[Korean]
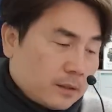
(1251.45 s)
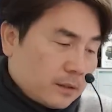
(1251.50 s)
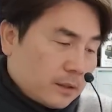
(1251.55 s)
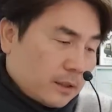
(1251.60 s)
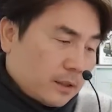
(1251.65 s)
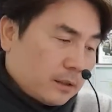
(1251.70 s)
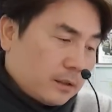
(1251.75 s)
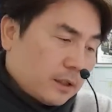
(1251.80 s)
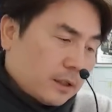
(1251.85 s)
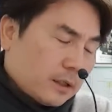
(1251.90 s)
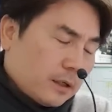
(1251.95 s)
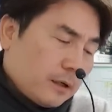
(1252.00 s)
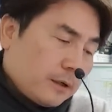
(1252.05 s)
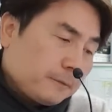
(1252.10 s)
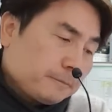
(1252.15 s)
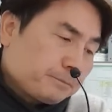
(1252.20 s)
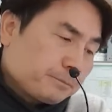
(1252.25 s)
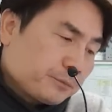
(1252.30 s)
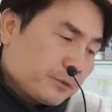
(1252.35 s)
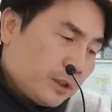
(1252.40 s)
한
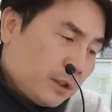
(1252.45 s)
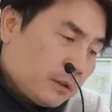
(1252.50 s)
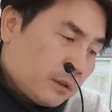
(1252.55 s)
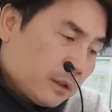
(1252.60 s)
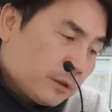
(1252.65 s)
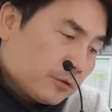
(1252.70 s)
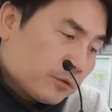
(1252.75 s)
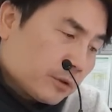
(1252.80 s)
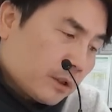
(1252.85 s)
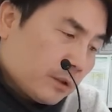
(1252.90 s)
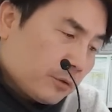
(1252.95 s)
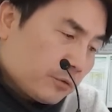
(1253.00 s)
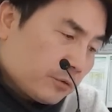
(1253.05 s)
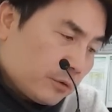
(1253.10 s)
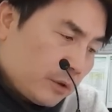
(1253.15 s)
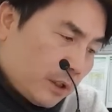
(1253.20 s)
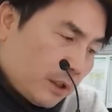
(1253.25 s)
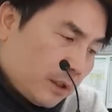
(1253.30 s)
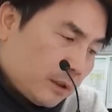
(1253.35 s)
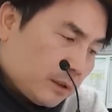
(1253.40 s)
대가 열 대 중에
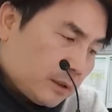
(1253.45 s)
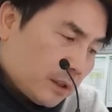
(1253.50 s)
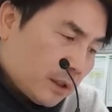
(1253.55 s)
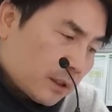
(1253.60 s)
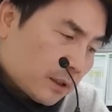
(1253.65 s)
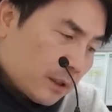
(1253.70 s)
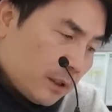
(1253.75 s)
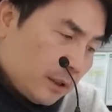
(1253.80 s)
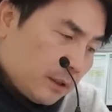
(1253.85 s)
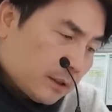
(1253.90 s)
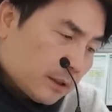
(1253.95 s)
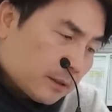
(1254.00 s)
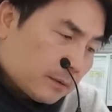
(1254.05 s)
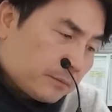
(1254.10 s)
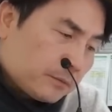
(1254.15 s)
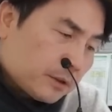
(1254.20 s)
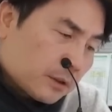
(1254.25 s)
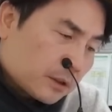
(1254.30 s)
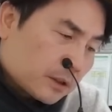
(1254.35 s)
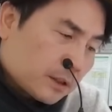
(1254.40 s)
두 대 이상이
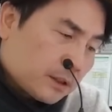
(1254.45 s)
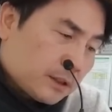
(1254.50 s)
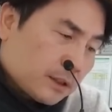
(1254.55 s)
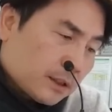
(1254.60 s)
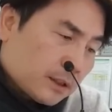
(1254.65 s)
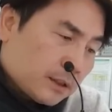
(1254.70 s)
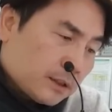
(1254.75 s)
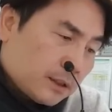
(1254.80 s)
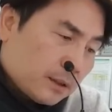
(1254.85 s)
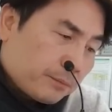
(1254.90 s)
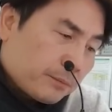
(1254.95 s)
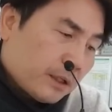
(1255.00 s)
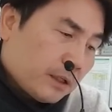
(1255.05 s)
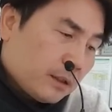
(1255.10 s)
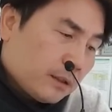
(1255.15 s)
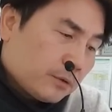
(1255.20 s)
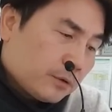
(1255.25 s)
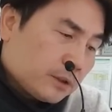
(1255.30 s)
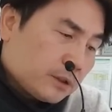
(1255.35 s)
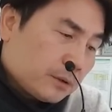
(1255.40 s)
지금 전기차가 이제
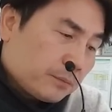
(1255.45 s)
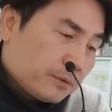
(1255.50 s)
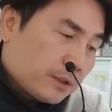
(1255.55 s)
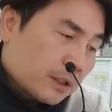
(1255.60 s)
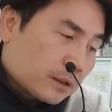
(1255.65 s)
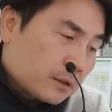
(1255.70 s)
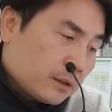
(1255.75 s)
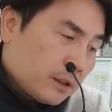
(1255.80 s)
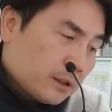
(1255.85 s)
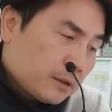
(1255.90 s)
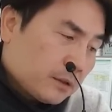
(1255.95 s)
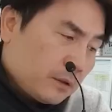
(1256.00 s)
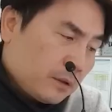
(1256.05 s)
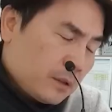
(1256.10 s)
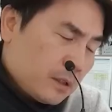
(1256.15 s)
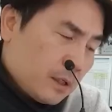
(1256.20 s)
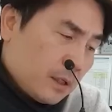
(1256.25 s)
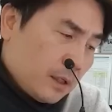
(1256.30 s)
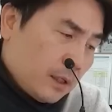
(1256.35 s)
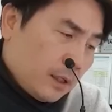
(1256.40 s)
팔리고 있습니다.
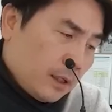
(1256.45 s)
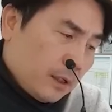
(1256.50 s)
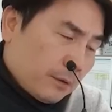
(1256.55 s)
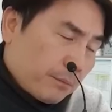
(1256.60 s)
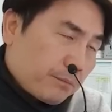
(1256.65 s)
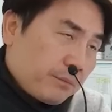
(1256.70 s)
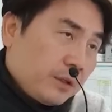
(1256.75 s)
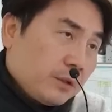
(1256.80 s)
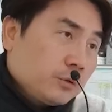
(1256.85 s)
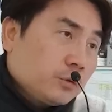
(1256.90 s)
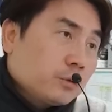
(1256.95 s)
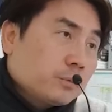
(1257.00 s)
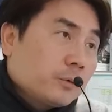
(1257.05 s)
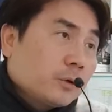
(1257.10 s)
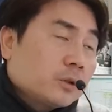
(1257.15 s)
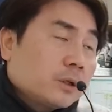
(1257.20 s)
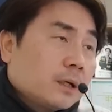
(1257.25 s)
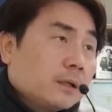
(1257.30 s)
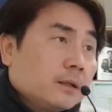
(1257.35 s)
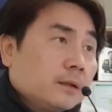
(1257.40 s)
그래서
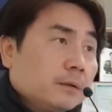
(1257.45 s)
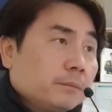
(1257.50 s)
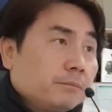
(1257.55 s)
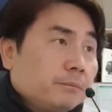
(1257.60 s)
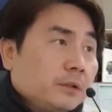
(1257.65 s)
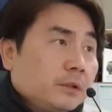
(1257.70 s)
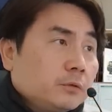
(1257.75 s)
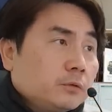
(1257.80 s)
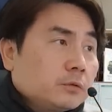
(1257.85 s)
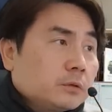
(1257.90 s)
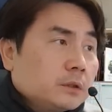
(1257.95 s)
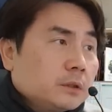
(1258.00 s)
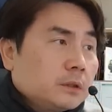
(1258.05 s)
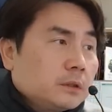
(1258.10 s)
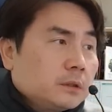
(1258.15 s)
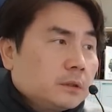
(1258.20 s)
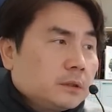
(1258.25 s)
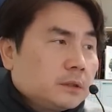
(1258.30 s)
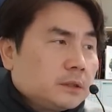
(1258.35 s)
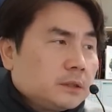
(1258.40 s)
미국보다는
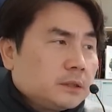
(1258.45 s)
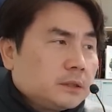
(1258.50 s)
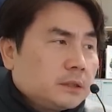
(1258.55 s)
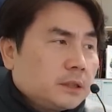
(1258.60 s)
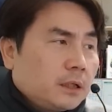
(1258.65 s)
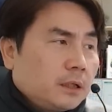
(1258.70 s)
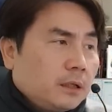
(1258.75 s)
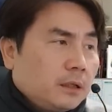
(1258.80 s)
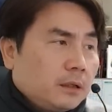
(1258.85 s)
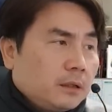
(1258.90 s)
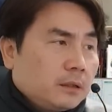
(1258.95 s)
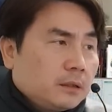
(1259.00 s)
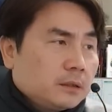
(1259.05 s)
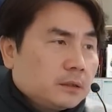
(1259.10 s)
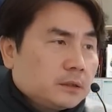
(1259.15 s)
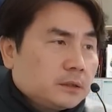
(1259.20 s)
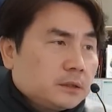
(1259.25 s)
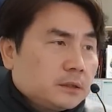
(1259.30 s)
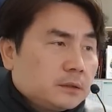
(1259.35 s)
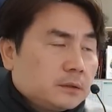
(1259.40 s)
미국은 이제
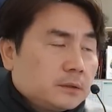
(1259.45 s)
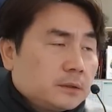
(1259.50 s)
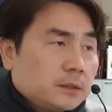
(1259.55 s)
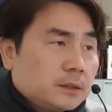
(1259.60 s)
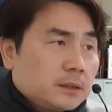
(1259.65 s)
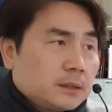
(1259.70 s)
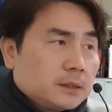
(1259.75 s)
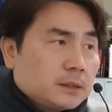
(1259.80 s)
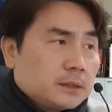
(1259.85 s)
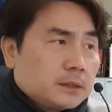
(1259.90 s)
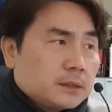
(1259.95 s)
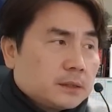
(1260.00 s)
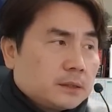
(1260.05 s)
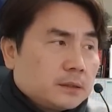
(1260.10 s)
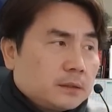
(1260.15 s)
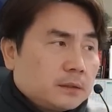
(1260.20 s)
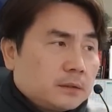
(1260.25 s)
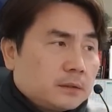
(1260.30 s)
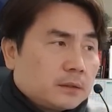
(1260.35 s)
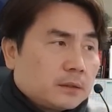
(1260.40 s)

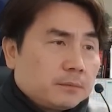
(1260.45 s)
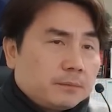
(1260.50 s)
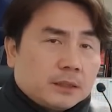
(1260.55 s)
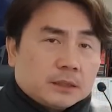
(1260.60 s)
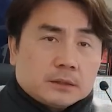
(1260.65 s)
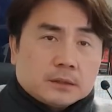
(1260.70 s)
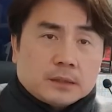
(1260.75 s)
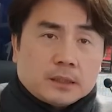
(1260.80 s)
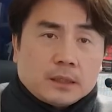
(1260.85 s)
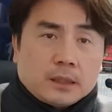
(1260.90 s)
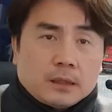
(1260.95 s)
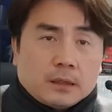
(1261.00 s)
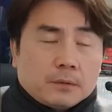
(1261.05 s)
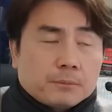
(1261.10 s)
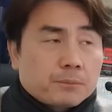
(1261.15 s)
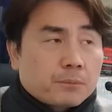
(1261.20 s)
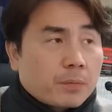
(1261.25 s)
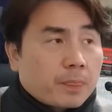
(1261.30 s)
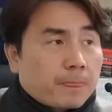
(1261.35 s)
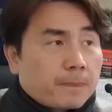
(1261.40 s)
어, 얼마 전에
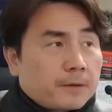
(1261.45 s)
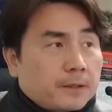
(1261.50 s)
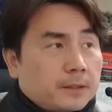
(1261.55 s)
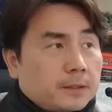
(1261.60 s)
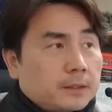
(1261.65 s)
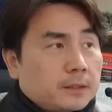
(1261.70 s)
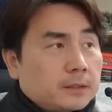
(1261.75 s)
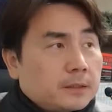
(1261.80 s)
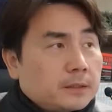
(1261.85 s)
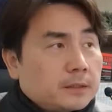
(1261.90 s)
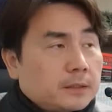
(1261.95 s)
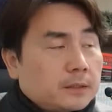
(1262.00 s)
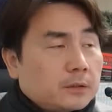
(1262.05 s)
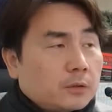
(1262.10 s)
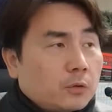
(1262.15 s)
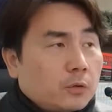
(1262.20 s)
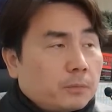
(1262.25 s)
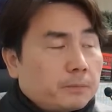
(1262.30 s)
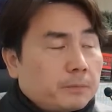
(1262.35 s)
어, 오